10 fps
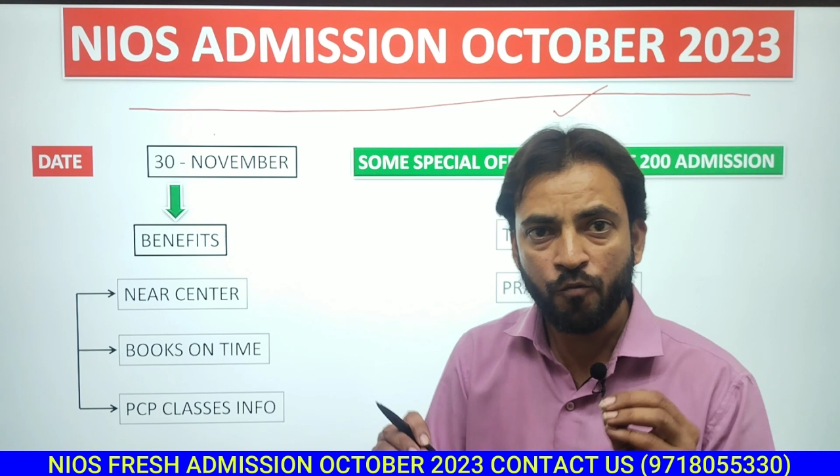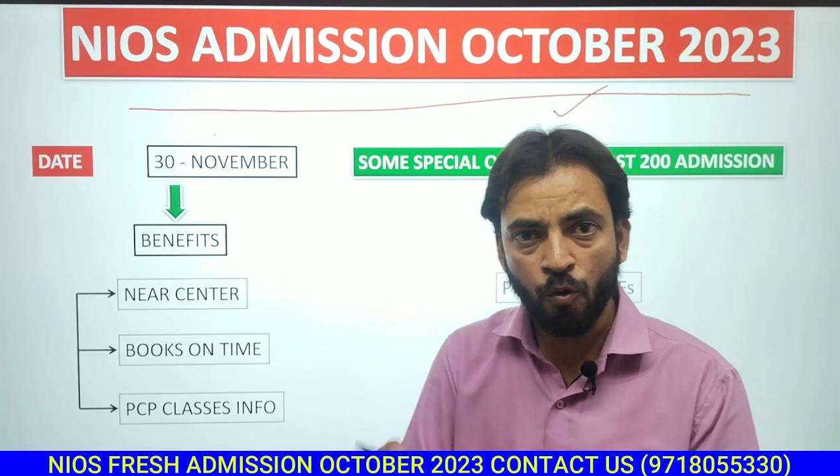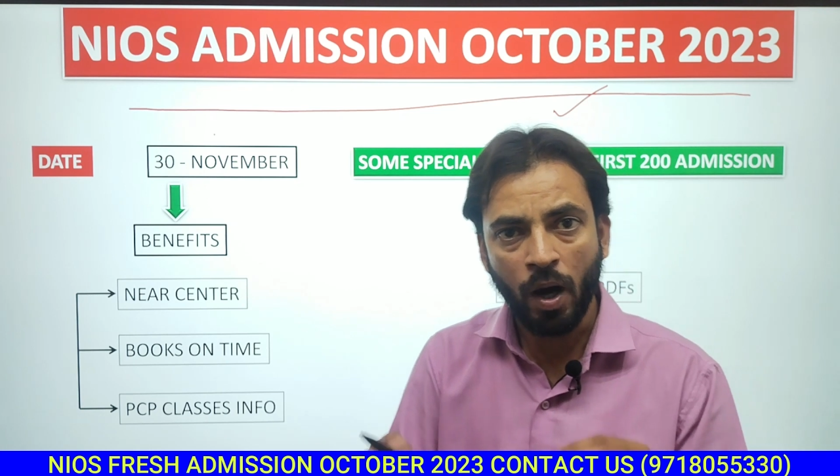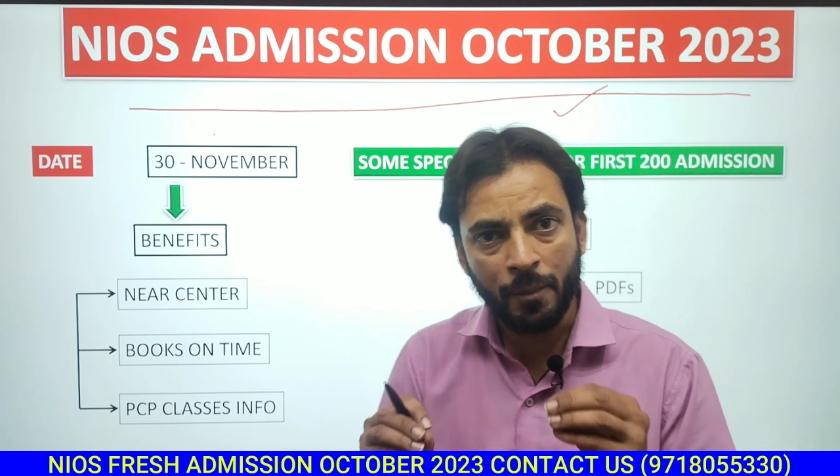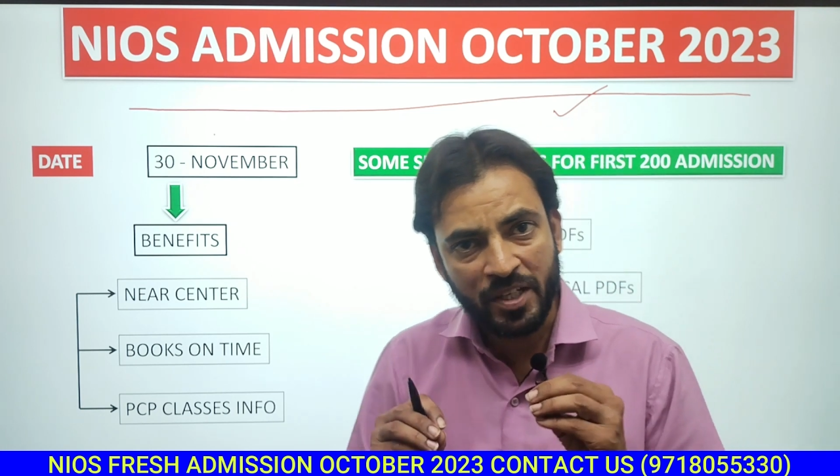वो
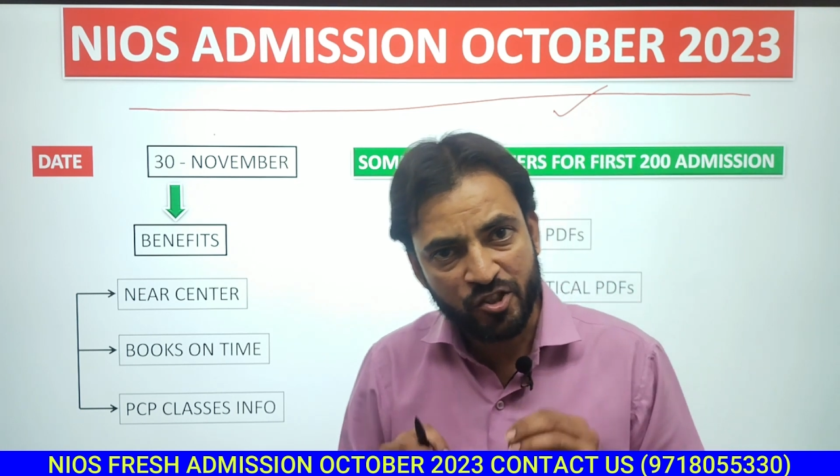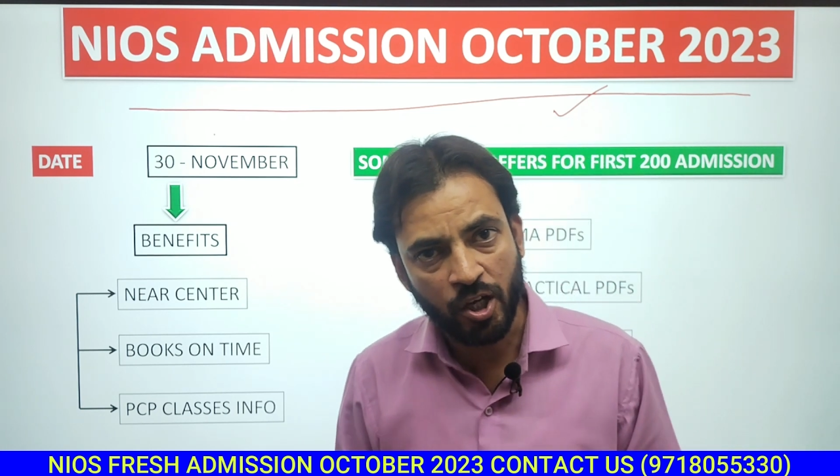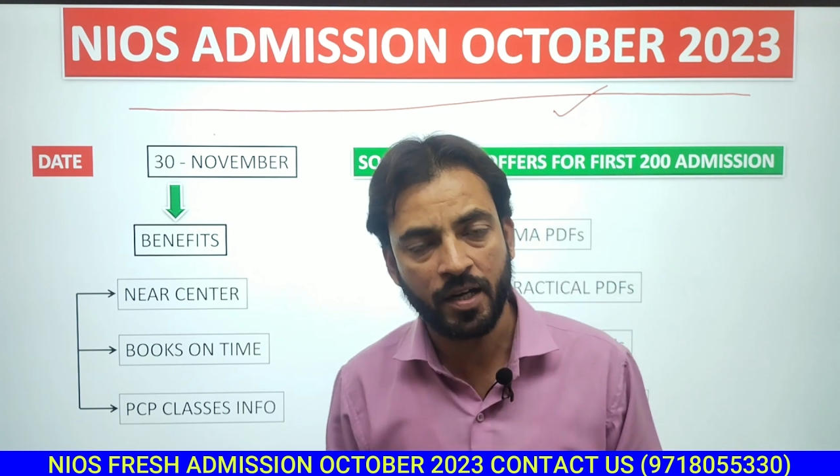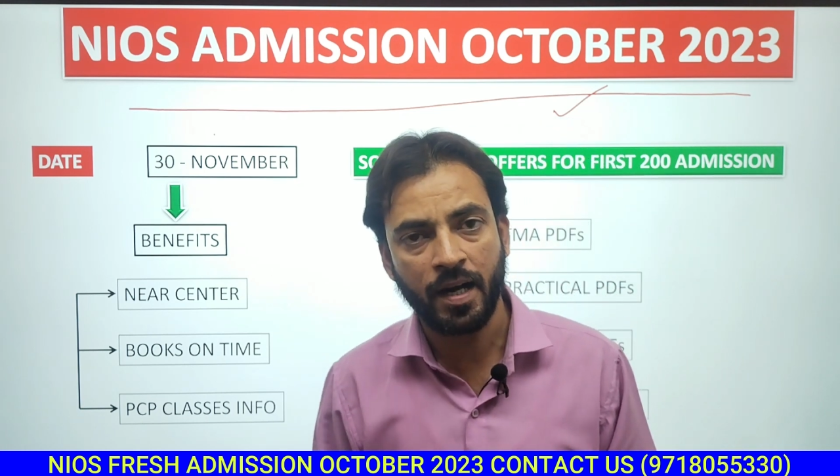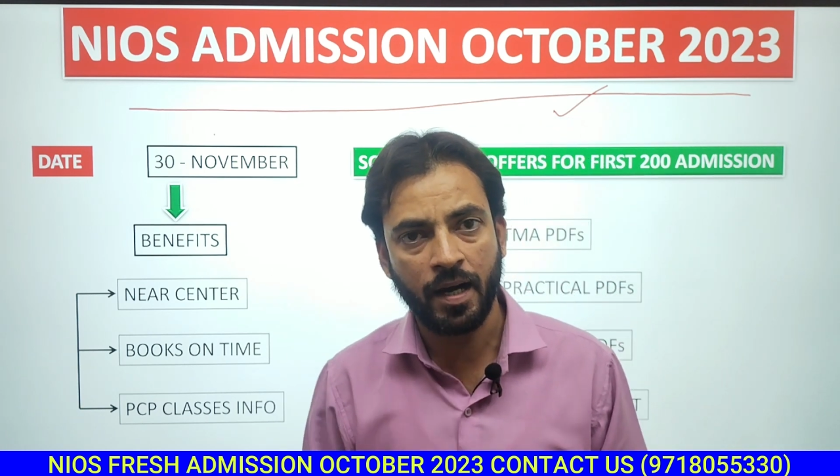अभी
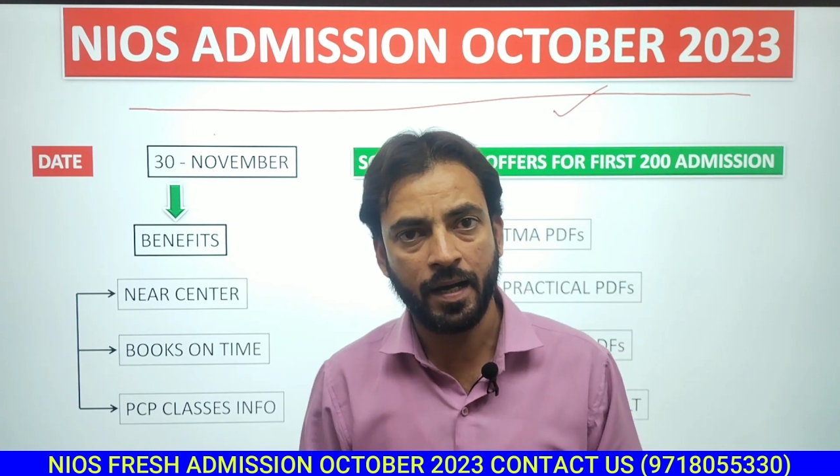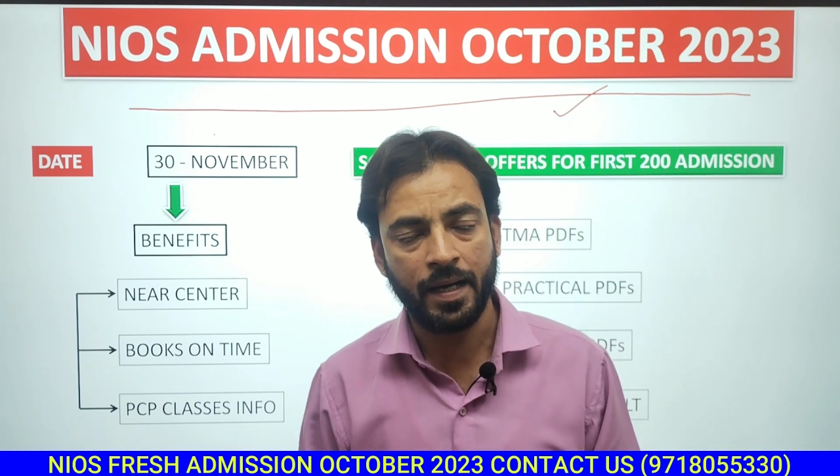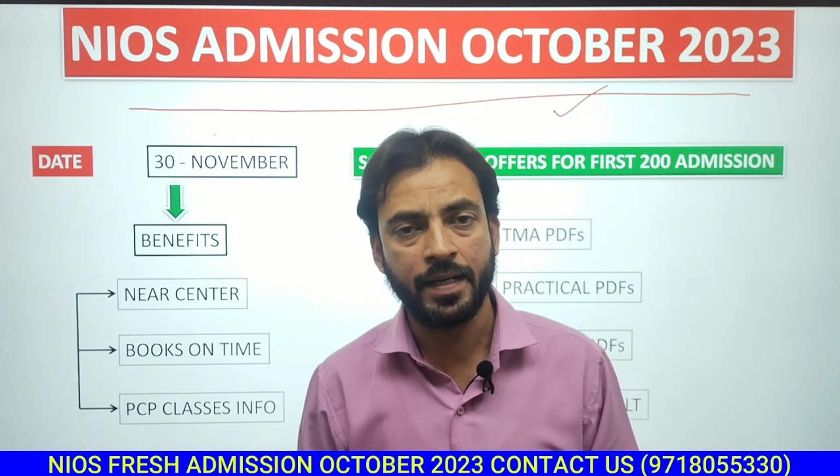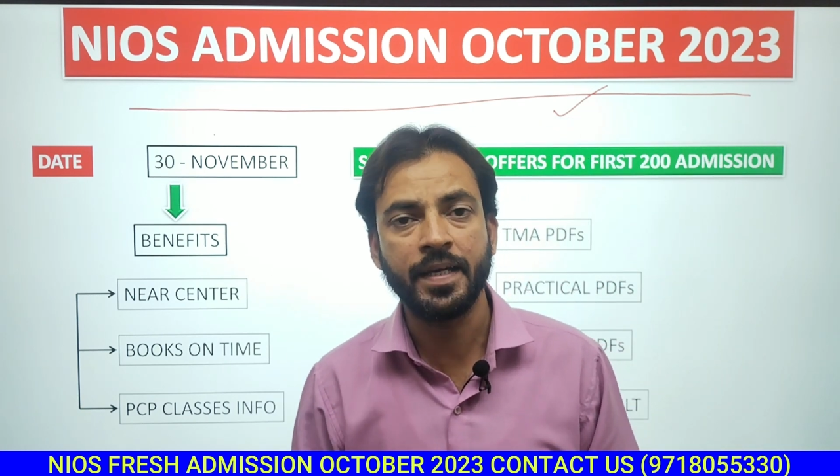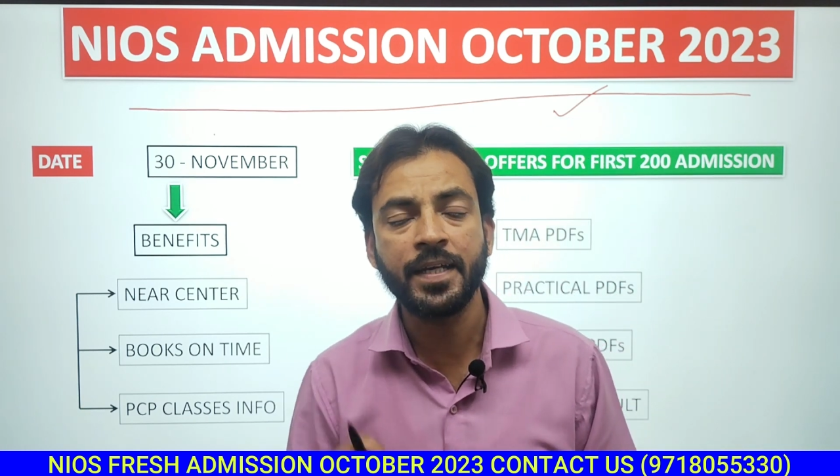चल रहा
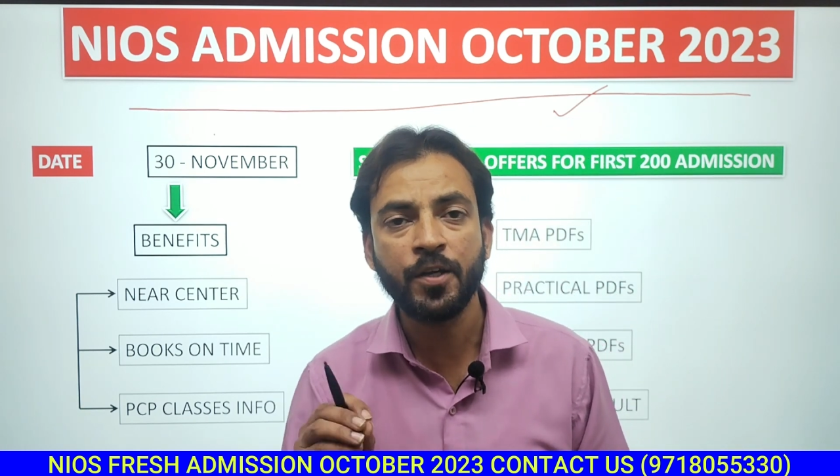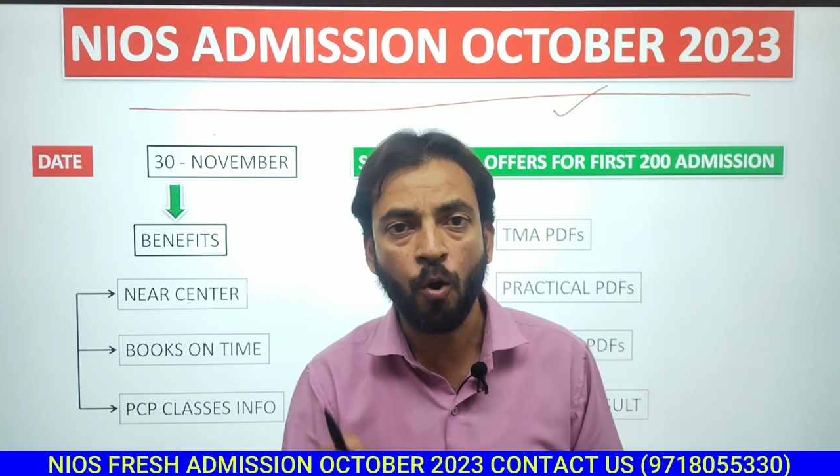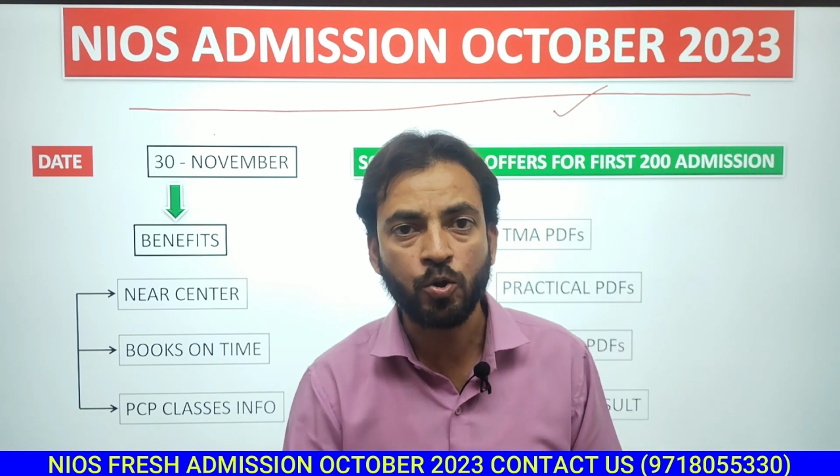है यानी कि